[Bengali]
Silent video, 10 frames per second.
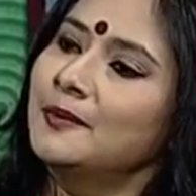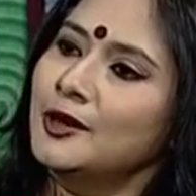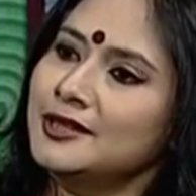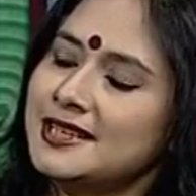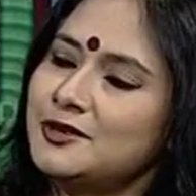
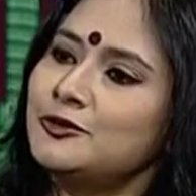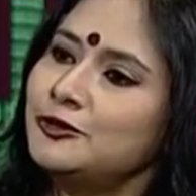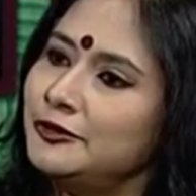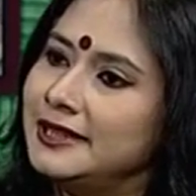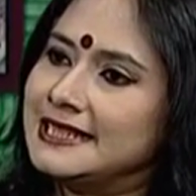মঞ্চের
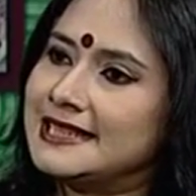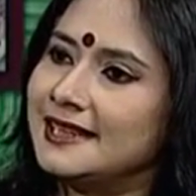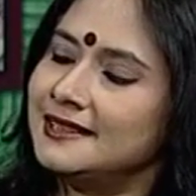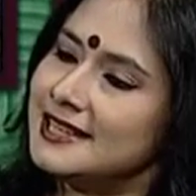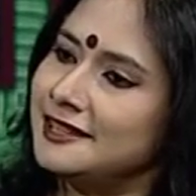জন্য
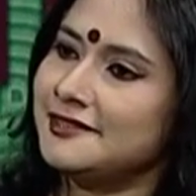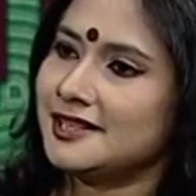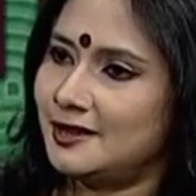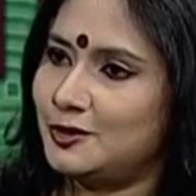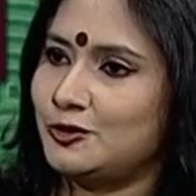লিখছেন
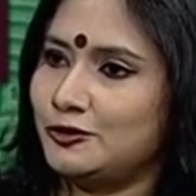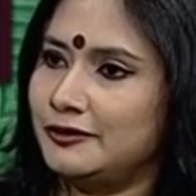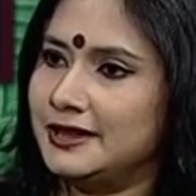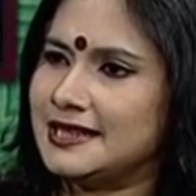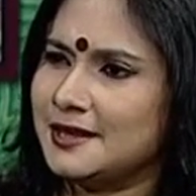টেলিভিশনের জন্য
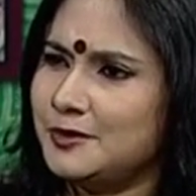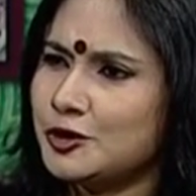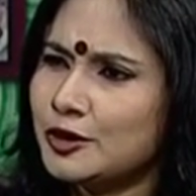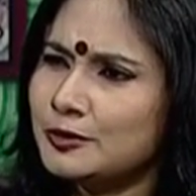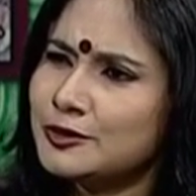লিখছেন
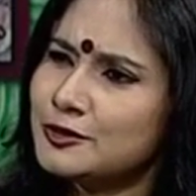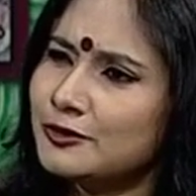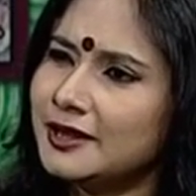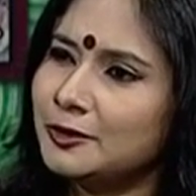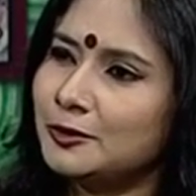
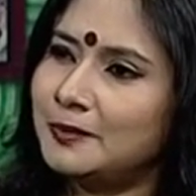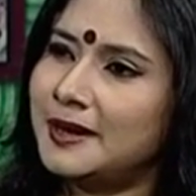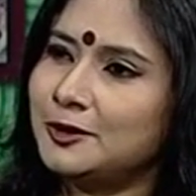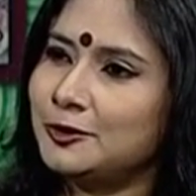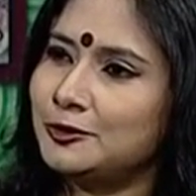বিষয়বস্তুর কি কোনো
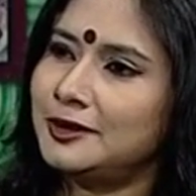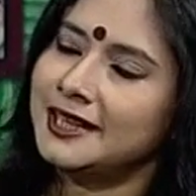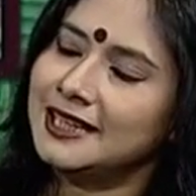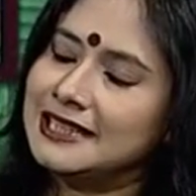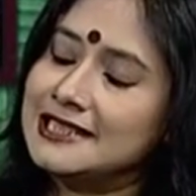পার্থক্য
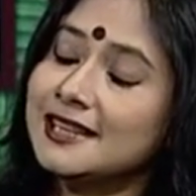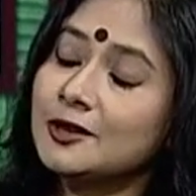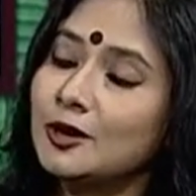থাকে নিজের